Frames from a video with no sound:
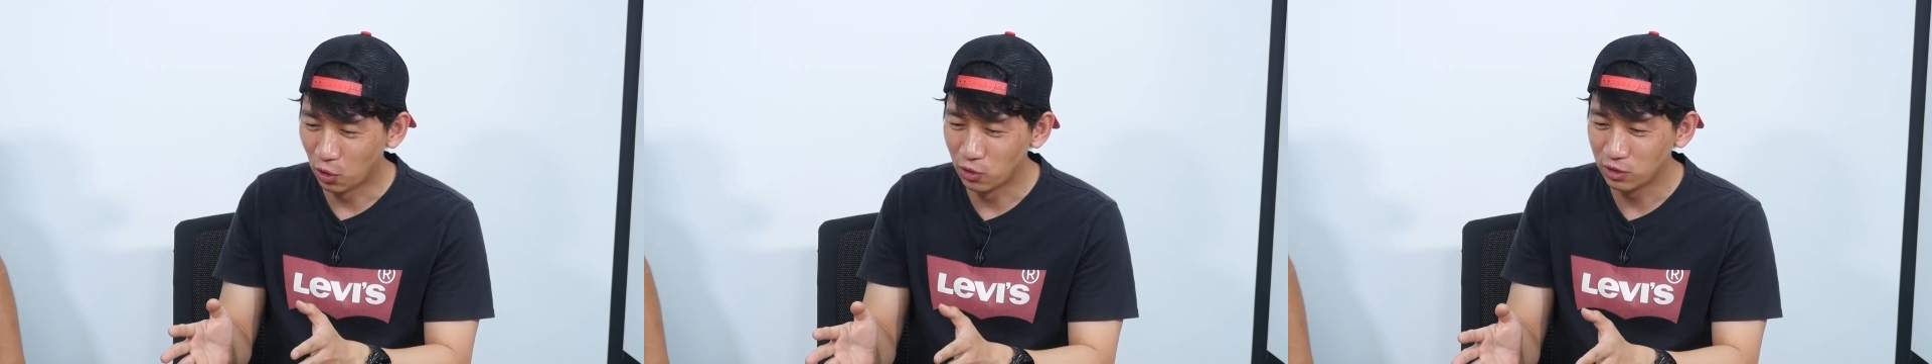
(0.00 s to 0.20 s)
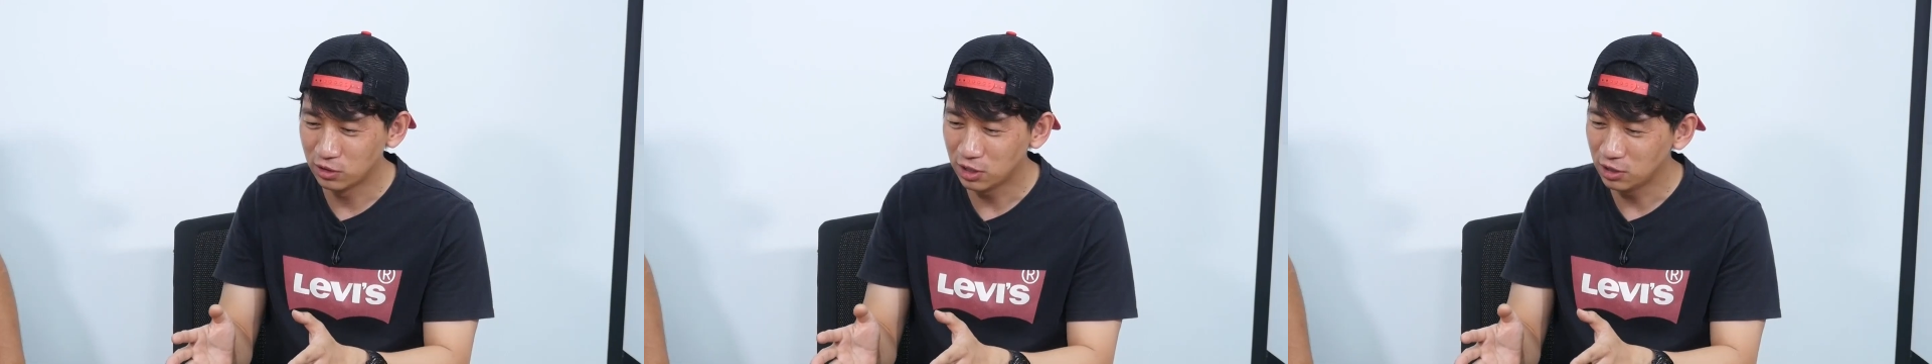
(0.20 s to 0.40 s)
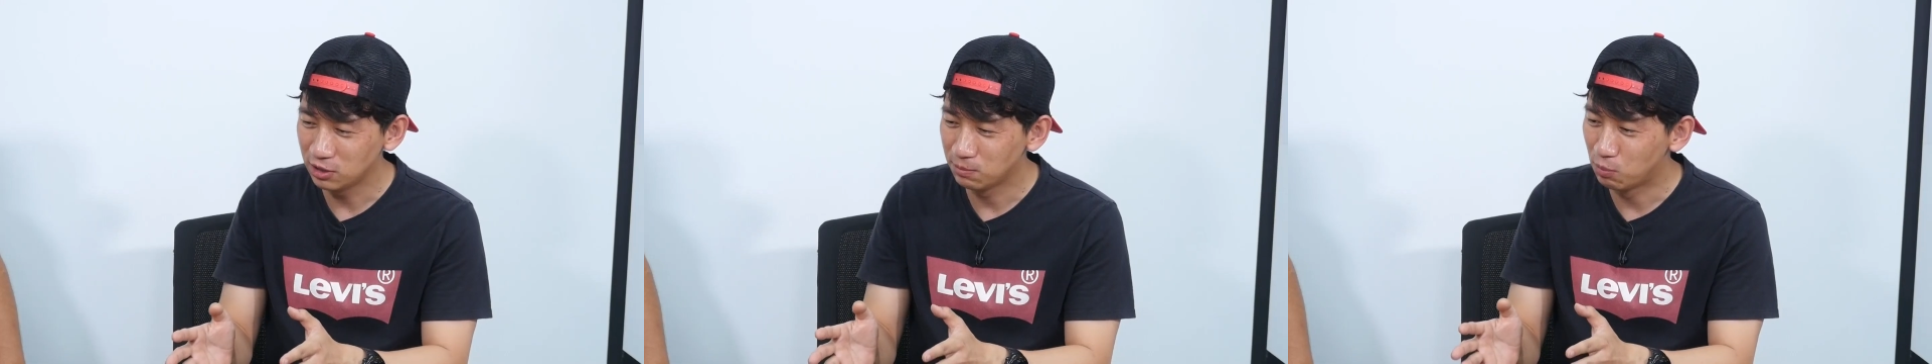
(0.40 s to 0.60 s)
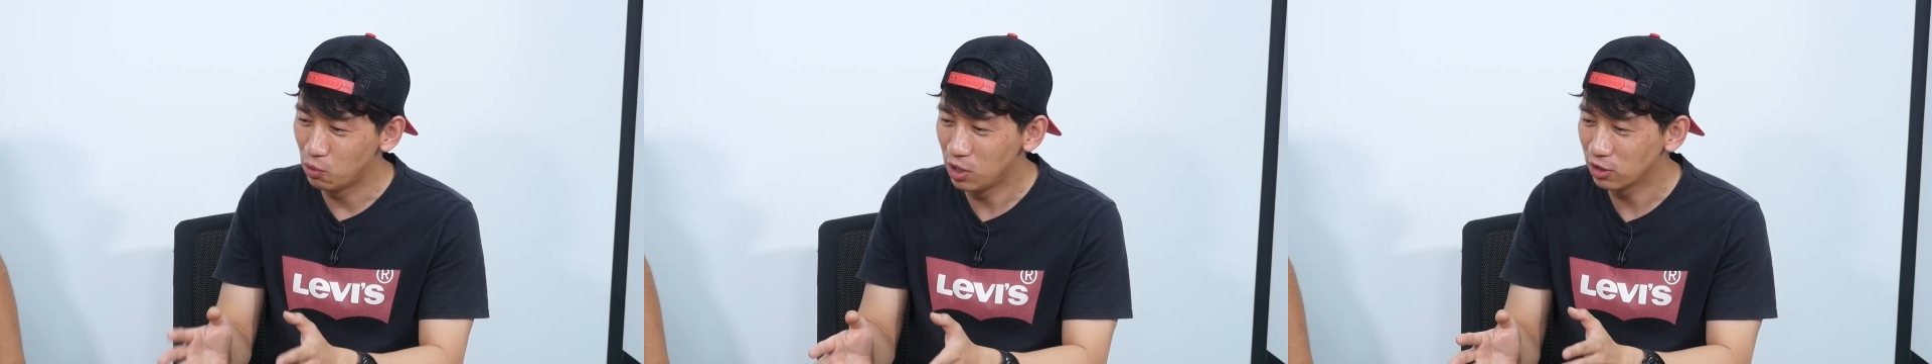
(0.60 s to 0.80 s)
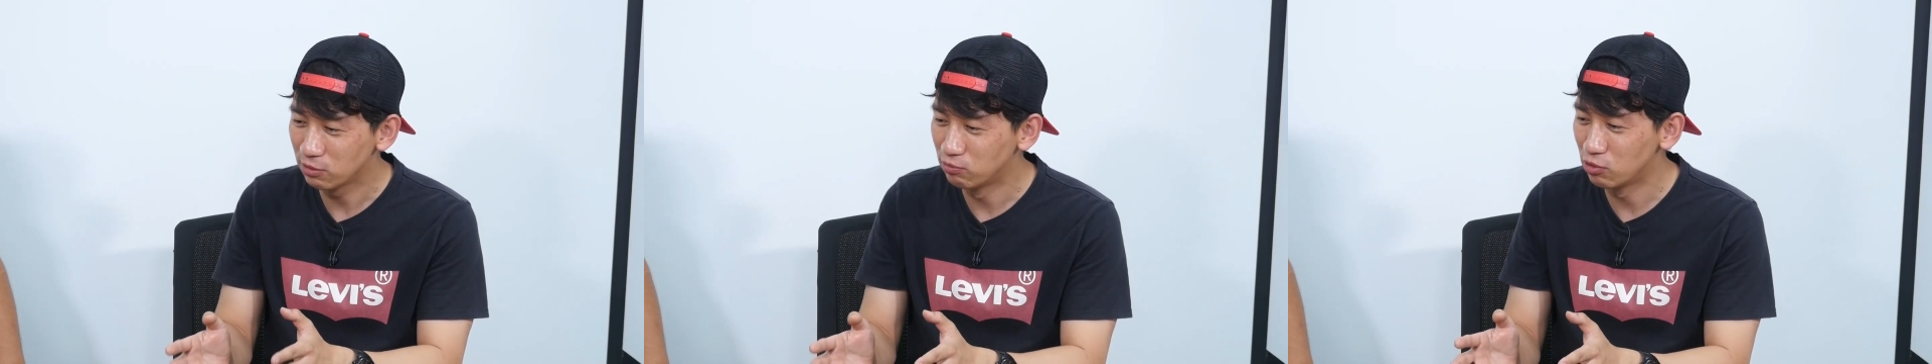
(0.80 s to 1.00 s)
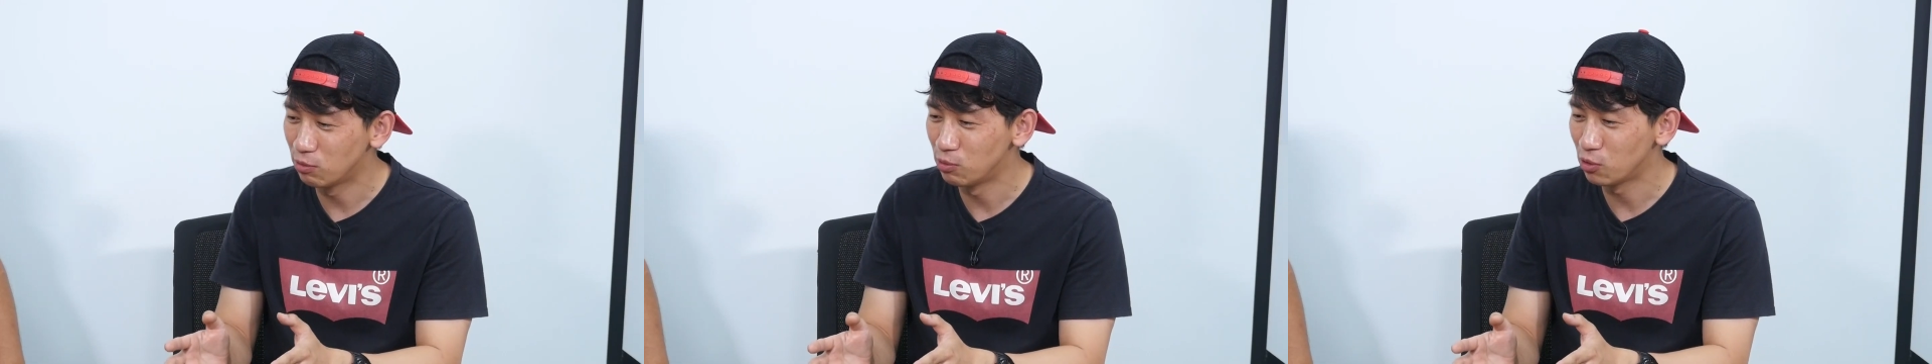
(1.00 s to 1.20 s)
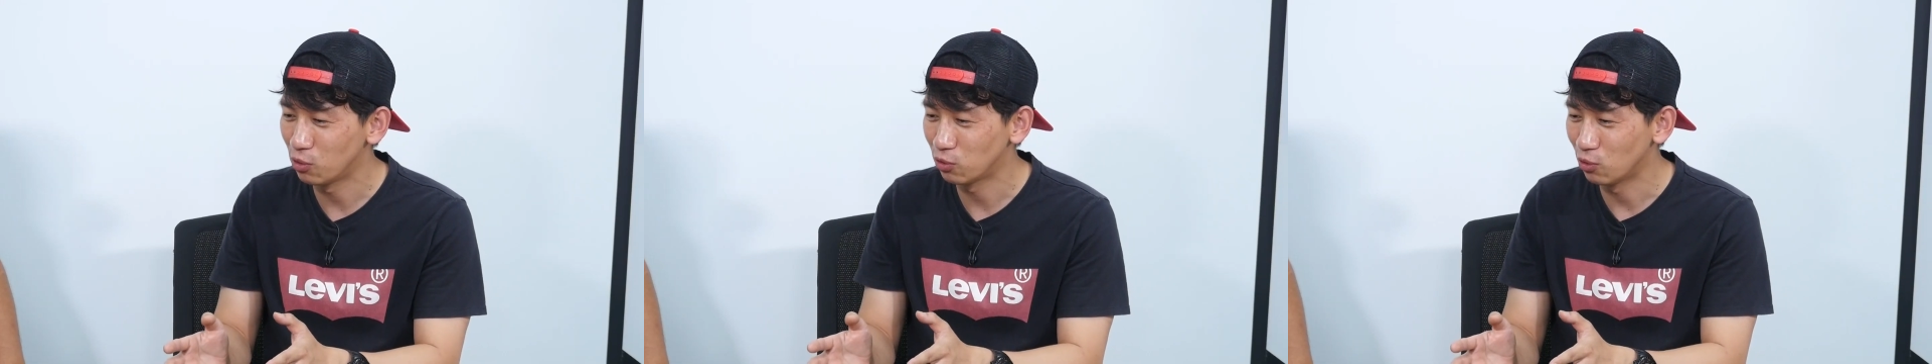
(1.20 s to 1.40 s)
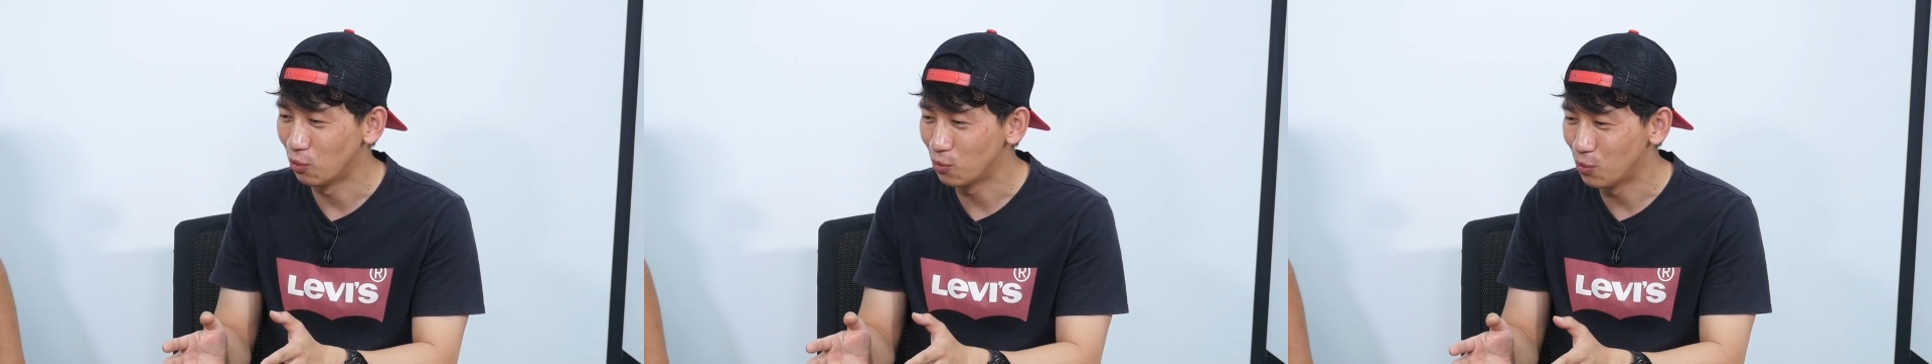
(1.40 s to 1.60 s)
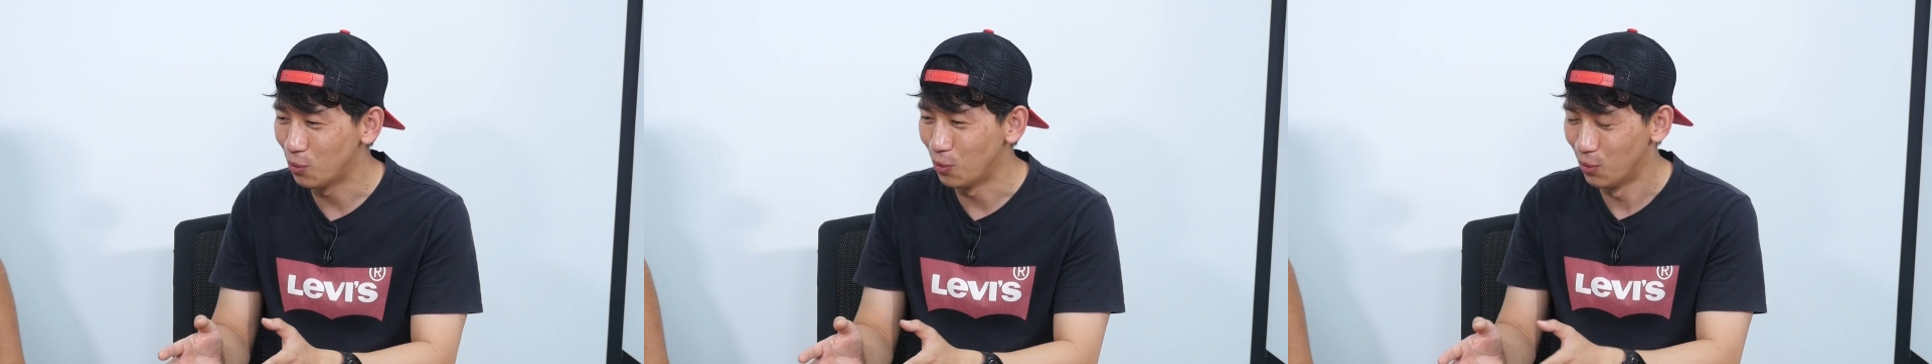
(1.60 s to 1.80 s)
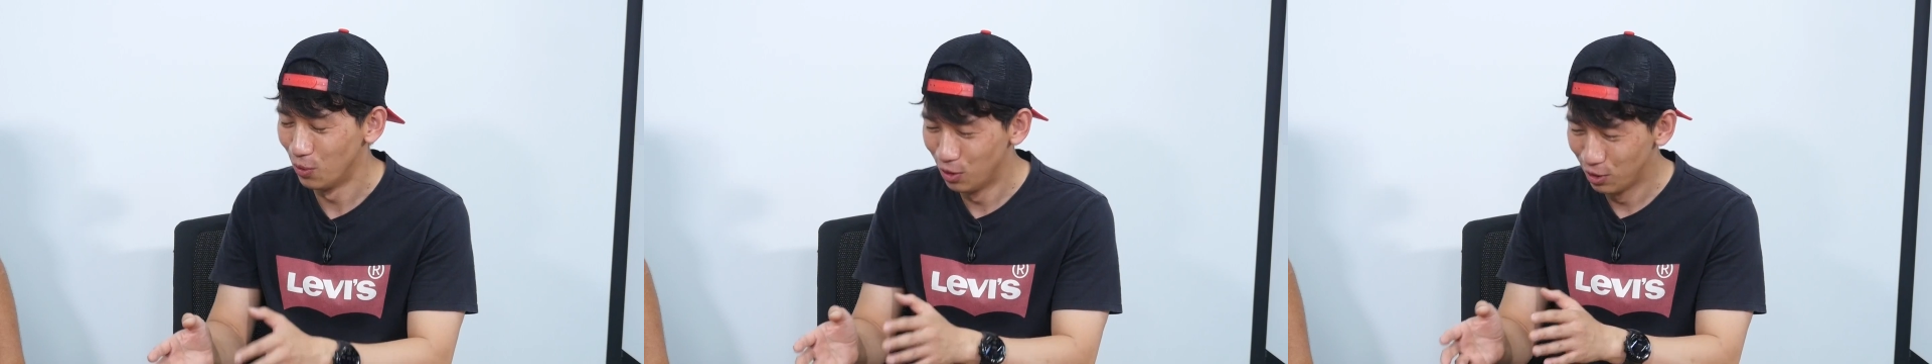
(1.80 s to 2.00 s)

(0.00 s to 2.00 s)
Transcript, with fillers: 저는 사실 몰라서 물어볼 것도 없고